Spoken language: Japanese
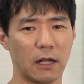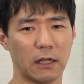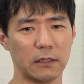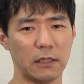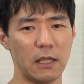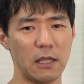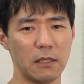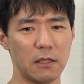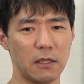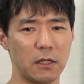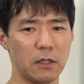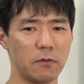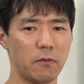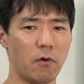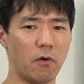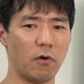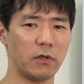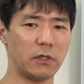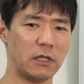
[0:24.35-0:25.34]

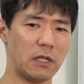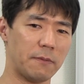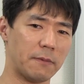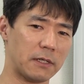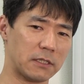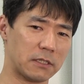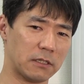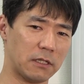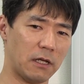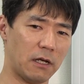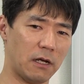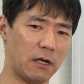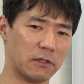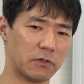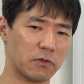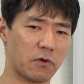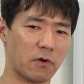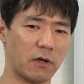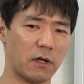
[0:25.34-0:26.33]
カテーテルを入れました
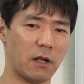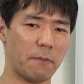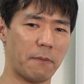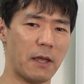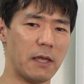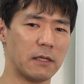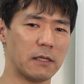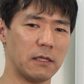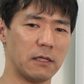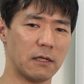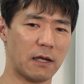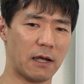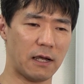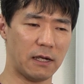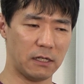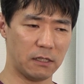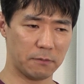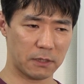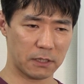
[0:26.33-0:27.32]
そこからばい菌が
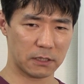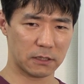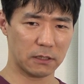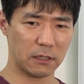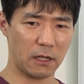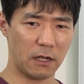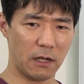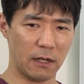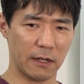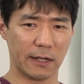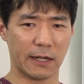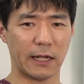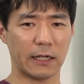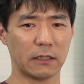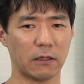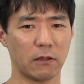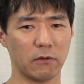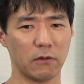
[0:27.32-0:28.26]
入りました体